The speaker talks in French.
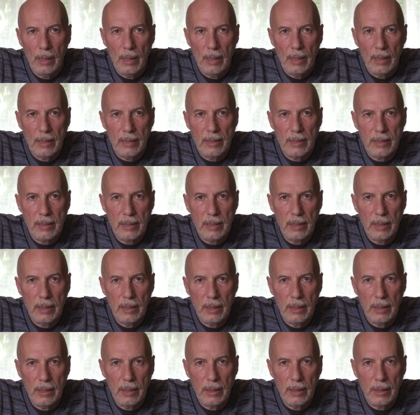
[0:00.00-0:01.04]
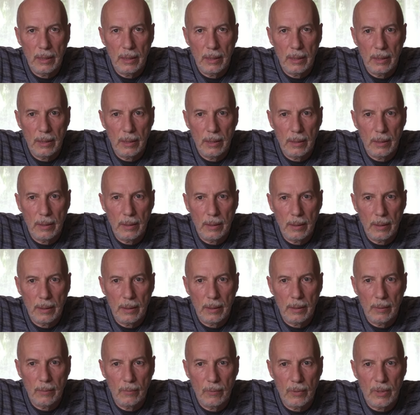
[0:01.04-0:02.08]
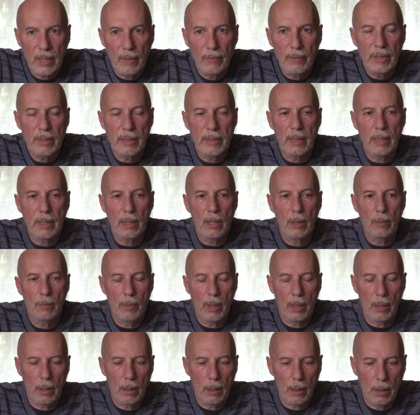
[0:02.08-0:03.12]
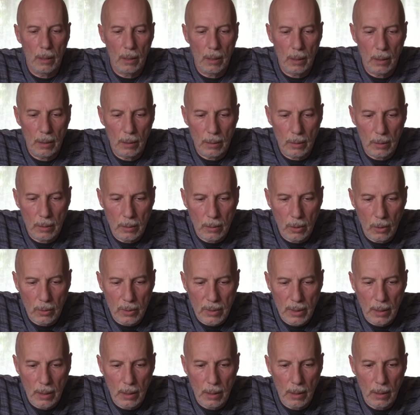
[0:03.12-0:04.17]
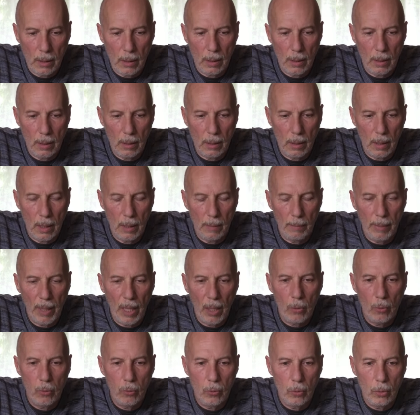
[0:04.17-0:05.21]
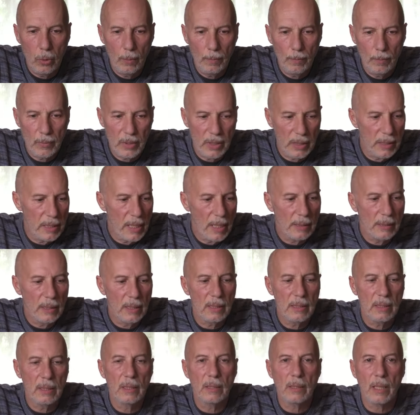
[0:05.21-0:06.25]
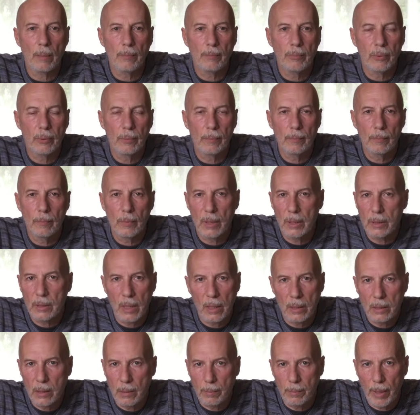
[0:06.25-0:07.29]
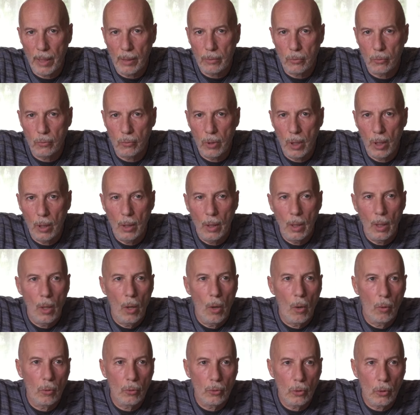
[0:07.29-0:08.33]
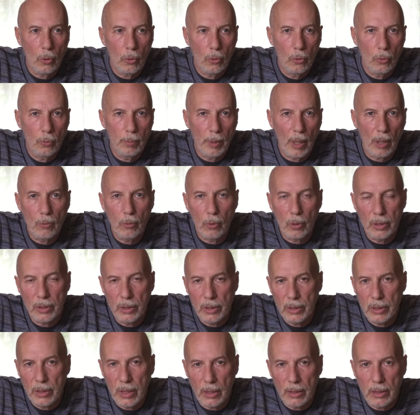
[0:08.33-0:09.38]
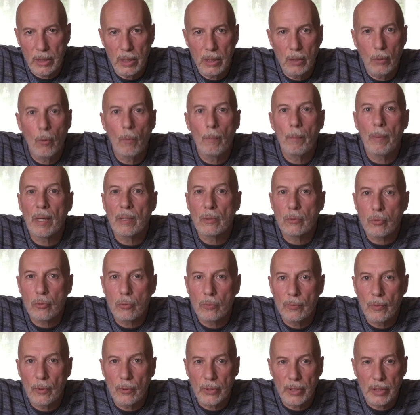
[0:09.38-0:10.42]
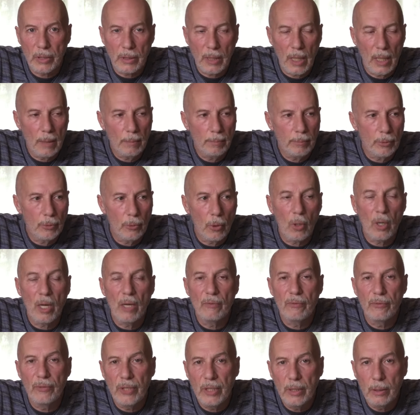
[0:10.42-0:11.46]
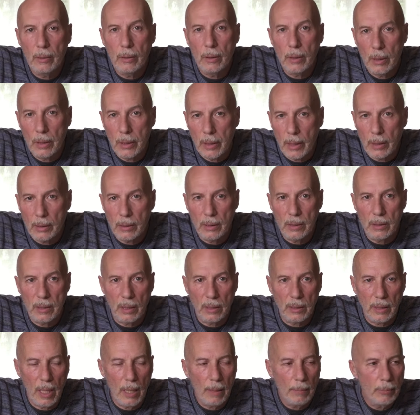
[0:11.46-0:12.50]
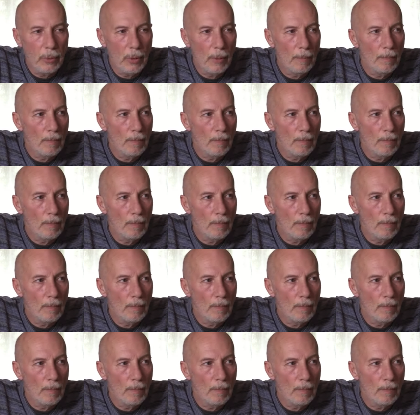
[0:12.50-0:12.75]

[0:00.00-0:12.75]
C'est, vous savez, c'est comme euh, dans un parcours, il y a des étapes, et ça c'est partout. Dans le parcours initiatique, on parle souvent d'étapes. Dans la vie, il y a des étapes